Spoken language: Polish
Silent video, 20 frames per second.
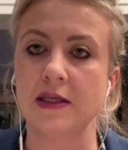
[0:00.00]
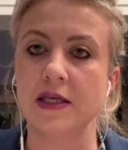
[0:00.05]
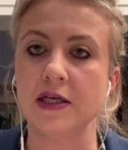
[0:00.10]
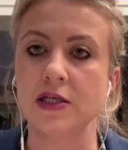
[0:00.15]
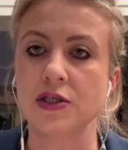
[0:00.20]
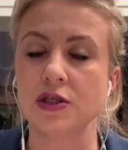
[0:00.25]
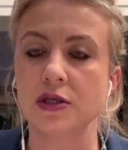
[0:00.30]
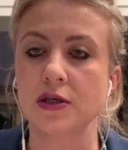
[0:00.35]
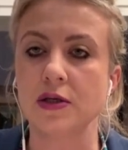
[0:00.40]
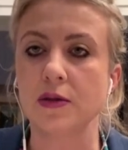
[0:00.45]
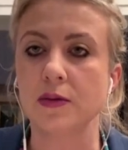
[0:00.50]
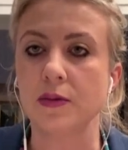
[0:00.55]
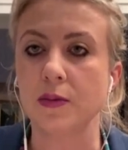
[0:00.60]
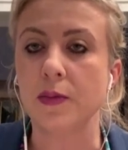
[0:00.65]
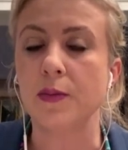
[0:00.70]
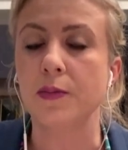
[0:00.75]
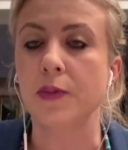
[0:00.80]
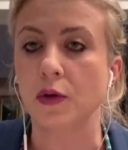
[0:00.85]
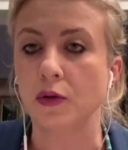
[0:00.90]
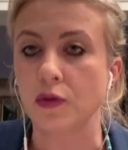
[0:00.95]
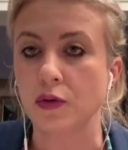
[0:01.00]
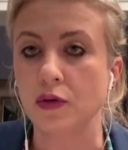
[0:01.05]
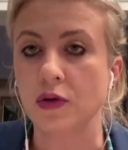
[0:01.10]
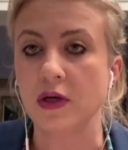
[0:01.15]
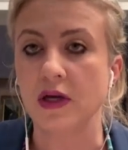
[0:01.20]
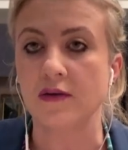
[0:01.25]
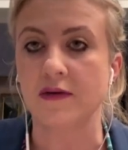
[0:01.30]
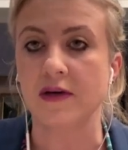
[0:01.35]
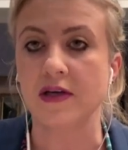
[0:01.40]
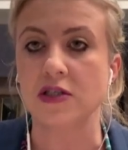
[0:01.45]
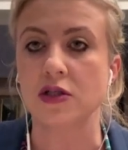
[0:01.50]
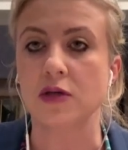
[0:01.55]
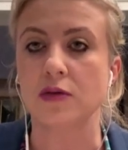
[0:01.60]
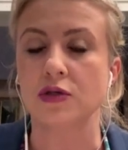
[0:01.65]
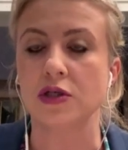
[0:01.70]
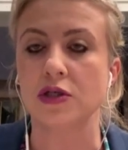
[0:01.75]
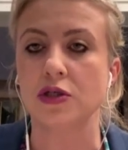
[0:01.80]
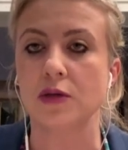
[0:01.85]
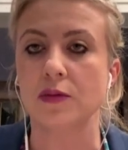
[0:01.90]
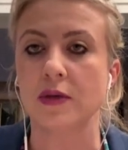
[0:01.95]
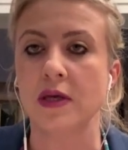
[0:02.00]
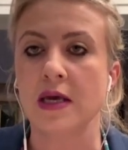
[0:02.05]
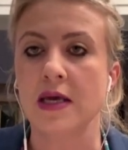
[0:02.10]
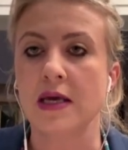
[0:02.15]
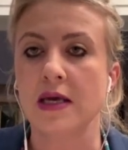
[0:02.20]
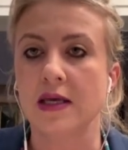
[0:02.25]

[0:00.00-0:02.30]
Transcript: I też e, po drugie ważną rzeczą